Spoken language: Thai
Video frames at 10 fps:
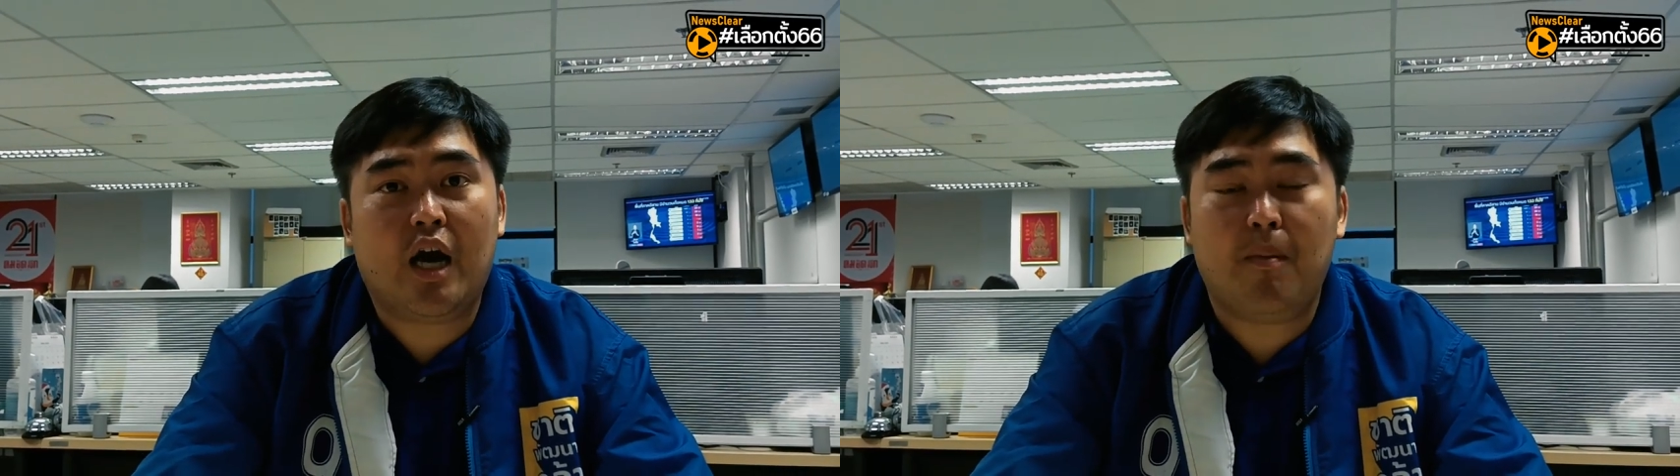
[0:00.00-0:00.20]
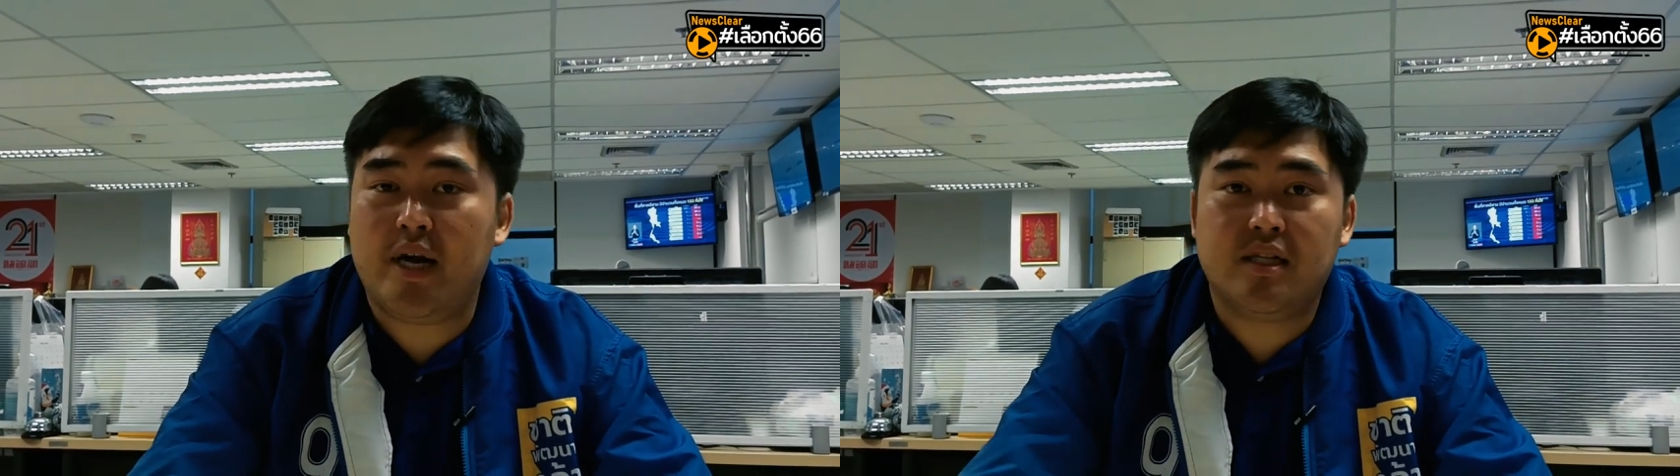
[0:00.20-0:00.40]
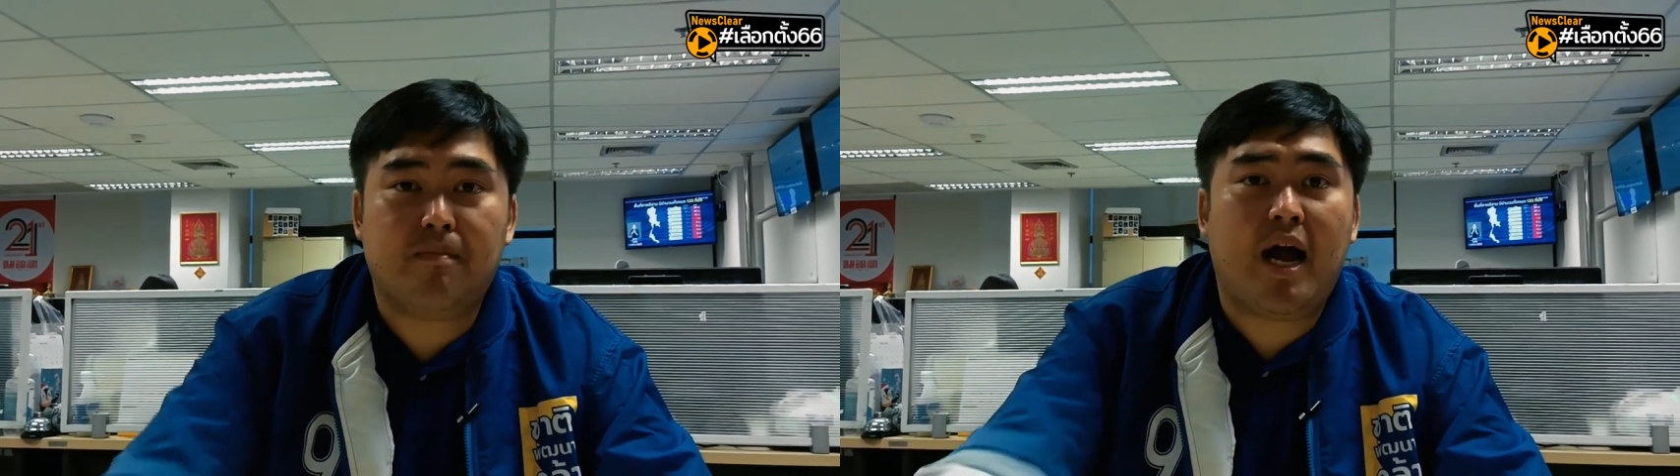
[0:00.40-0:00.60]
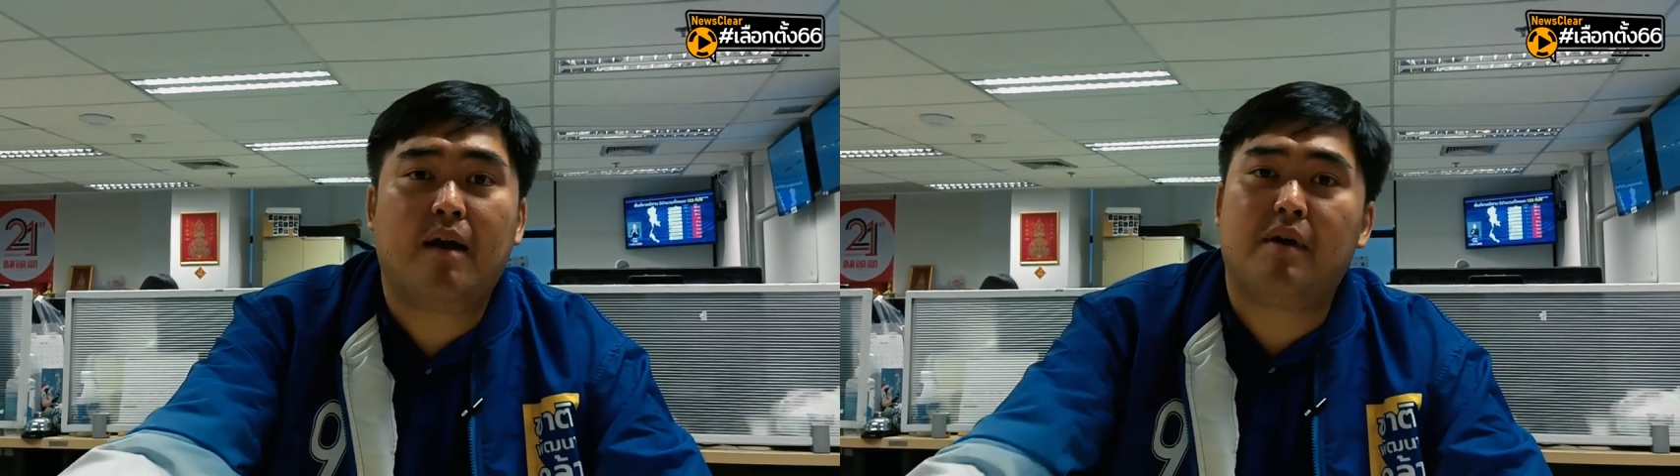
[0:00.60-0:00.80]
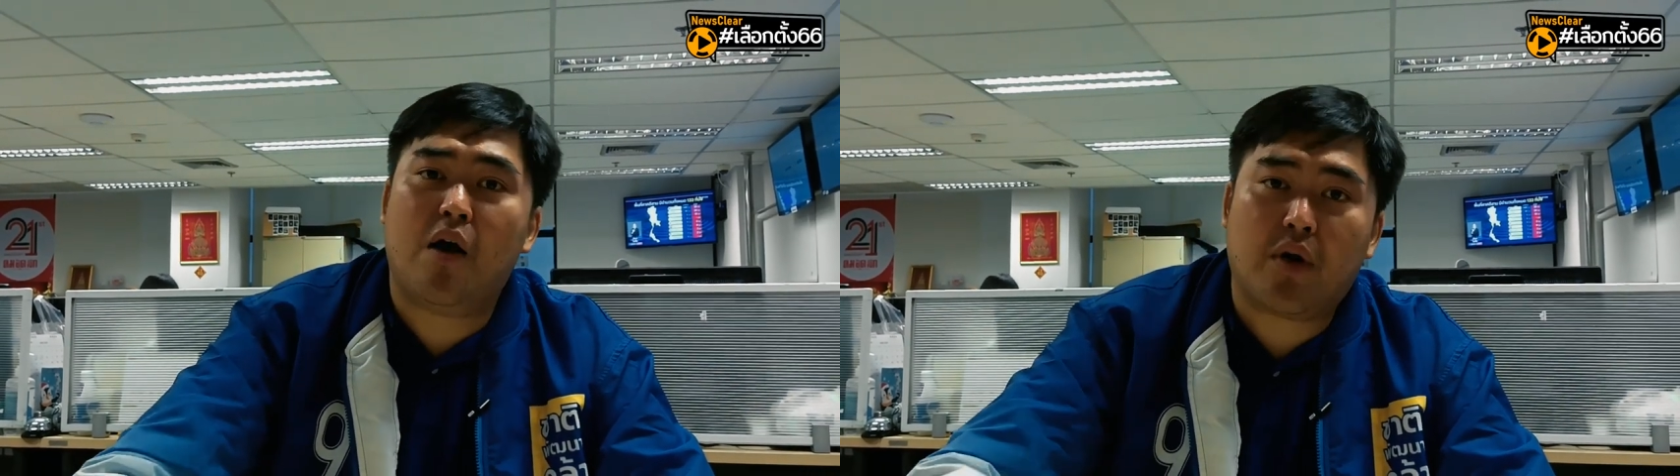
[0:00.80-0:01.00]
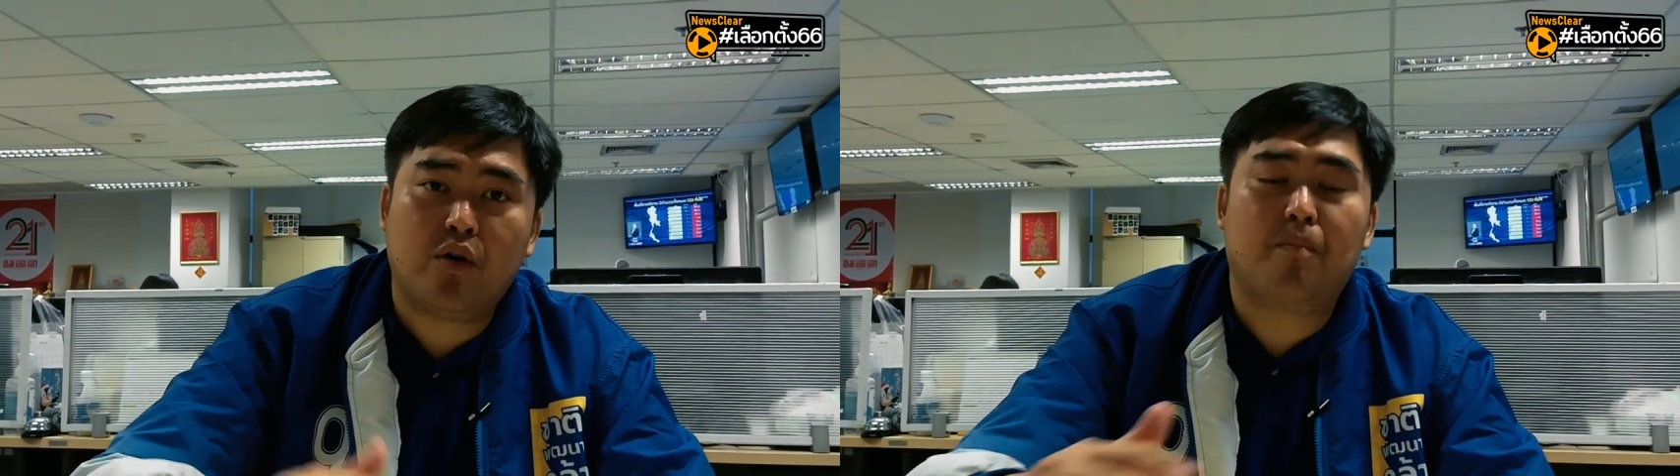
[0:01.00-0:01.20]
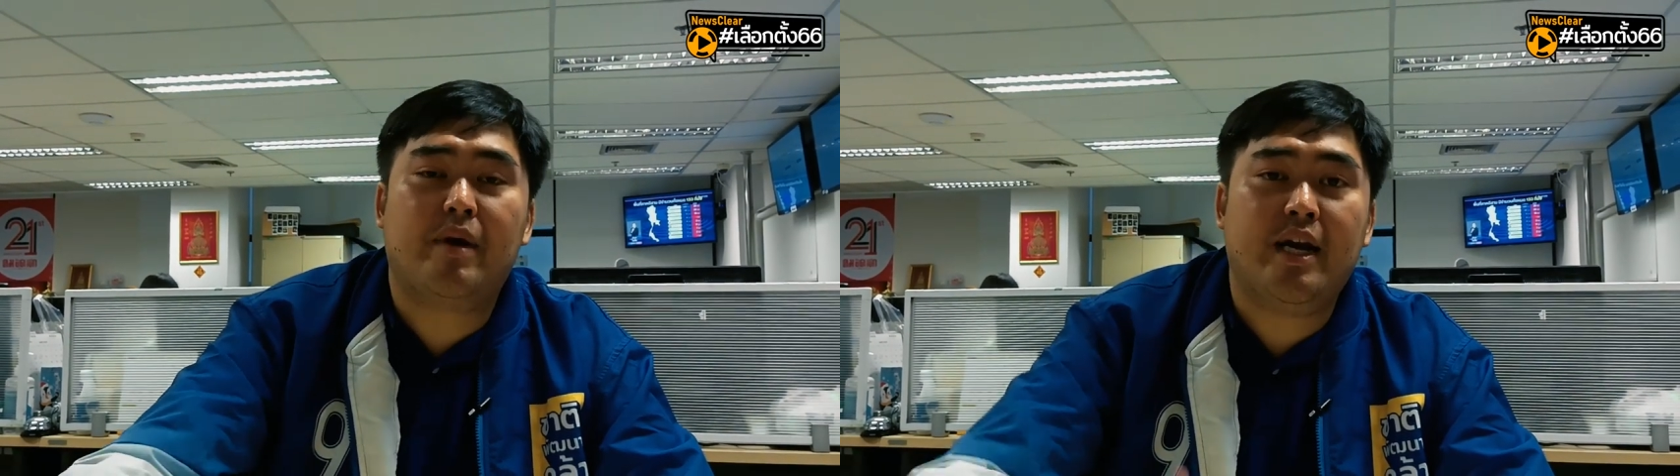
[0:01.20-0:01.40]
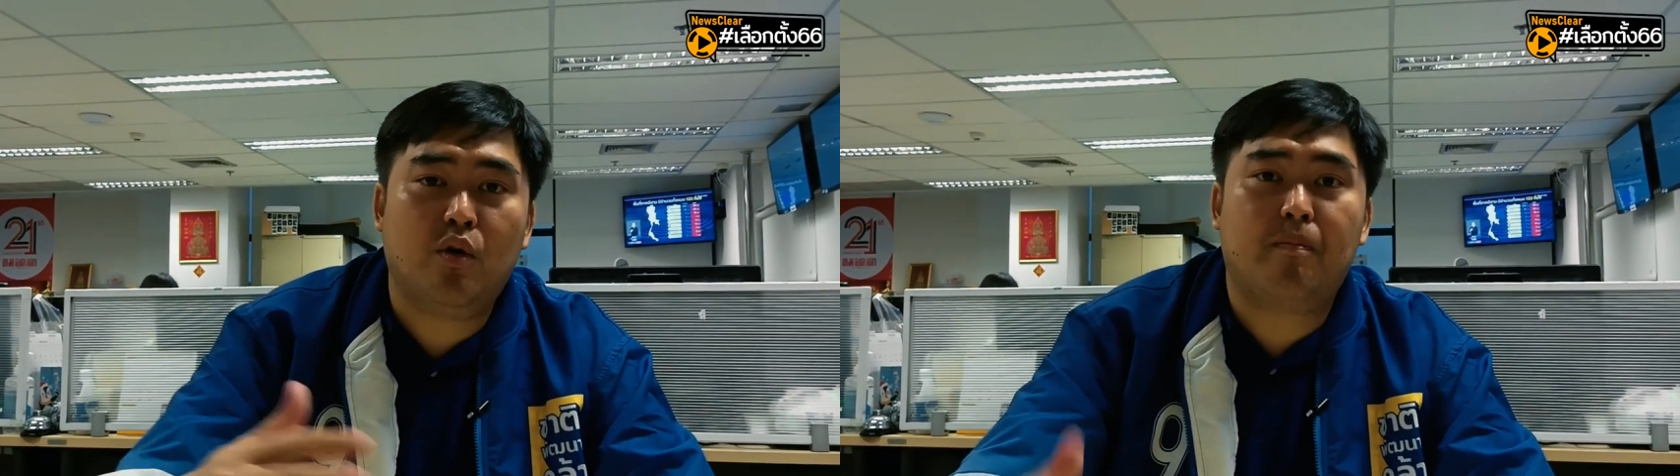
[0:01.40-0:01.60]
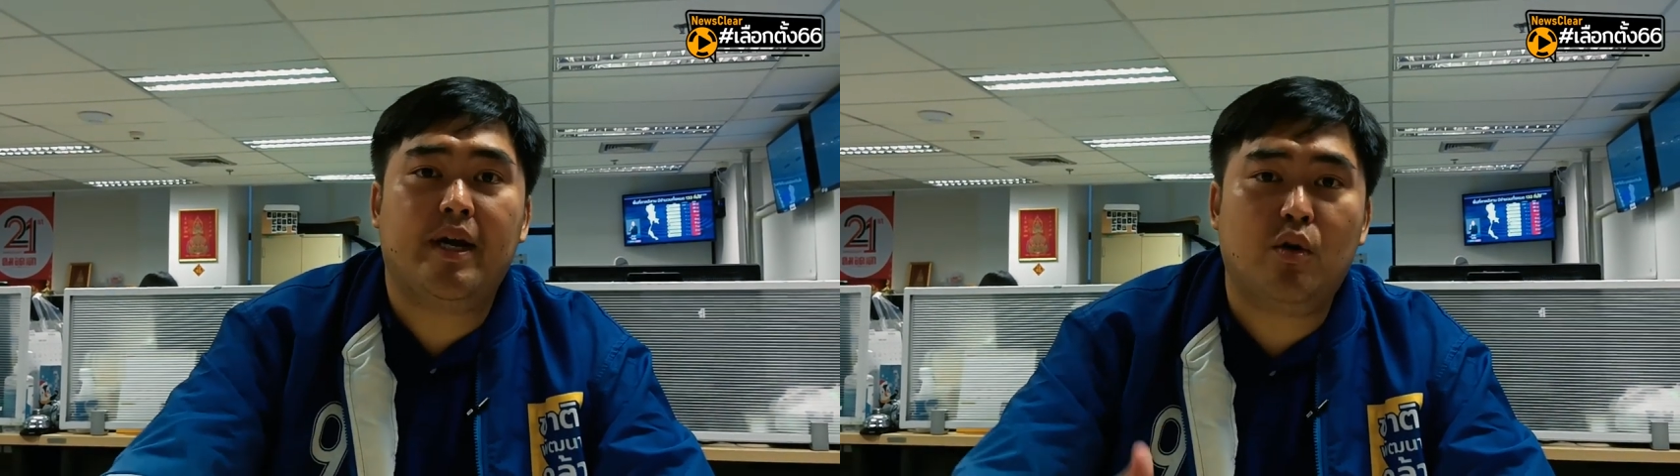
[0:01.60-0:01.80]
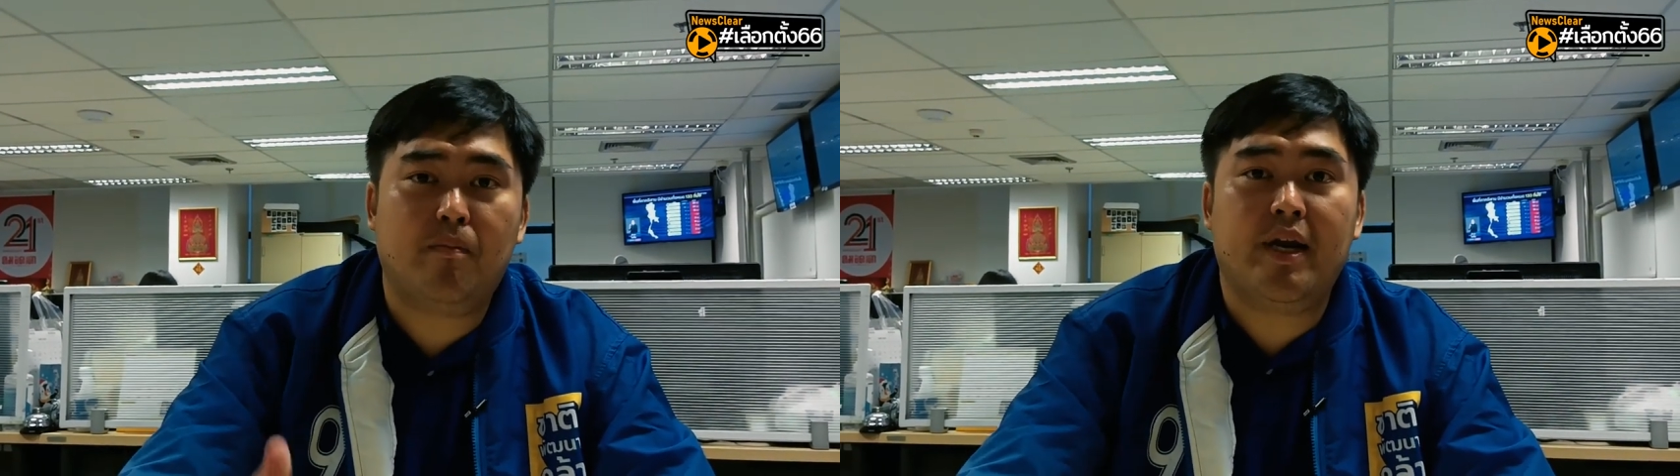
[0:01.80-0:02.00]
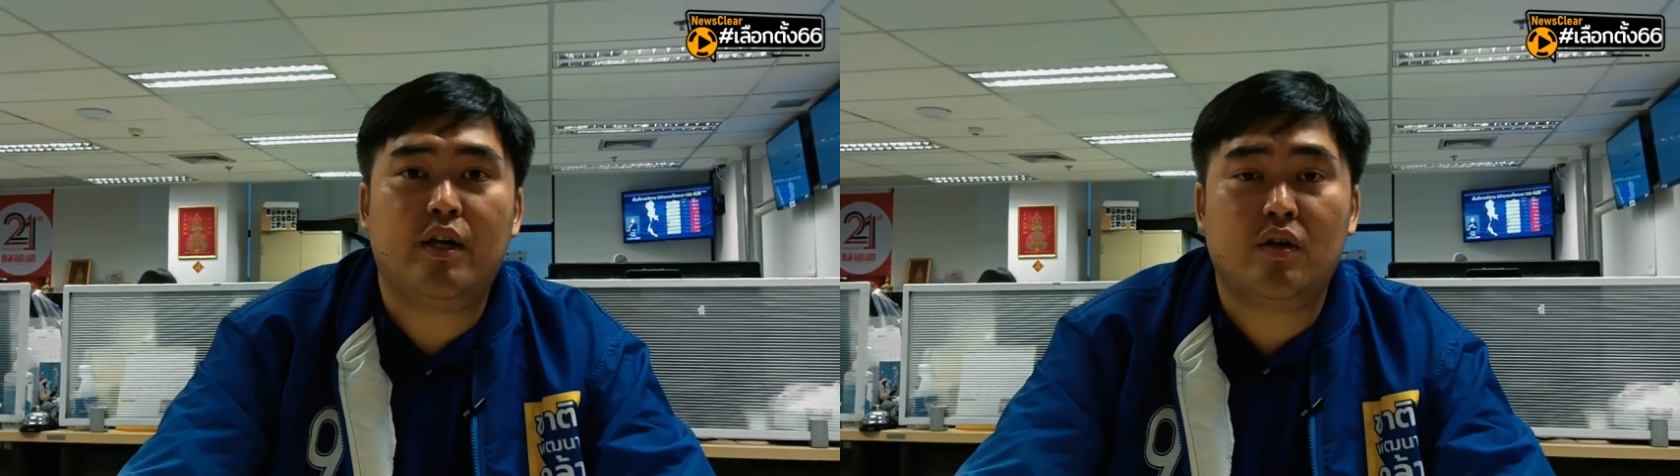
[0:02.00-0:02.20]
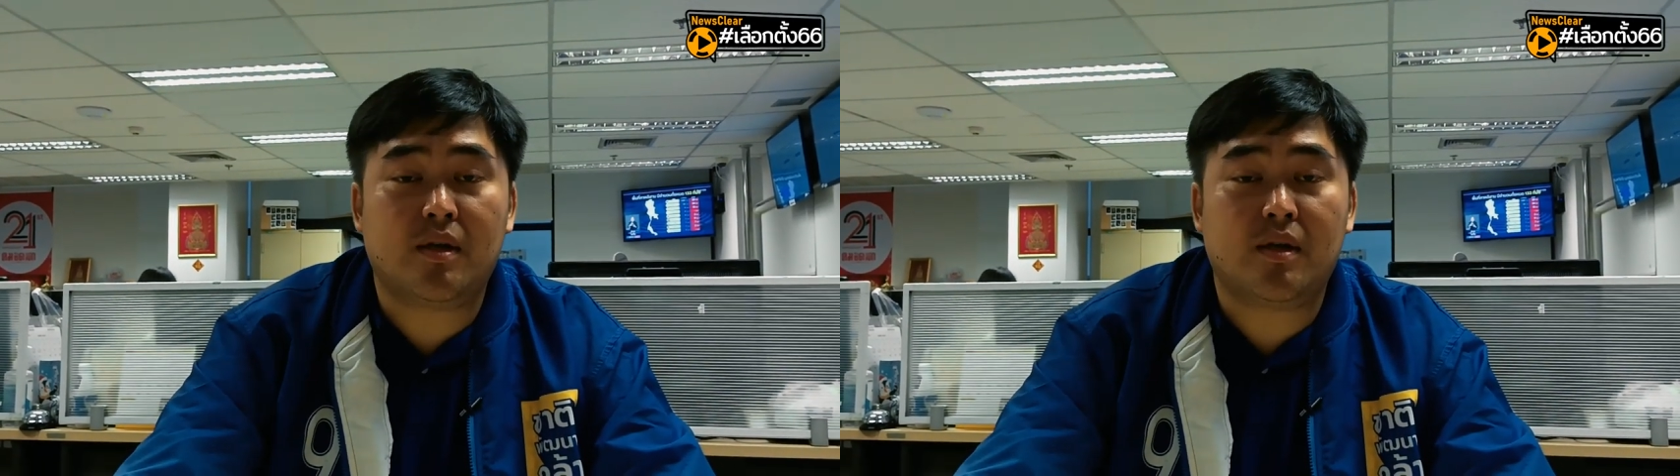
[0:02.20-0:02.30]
เข้าไปในสภาเข้ากันทุกปีทุกปี ทุกปี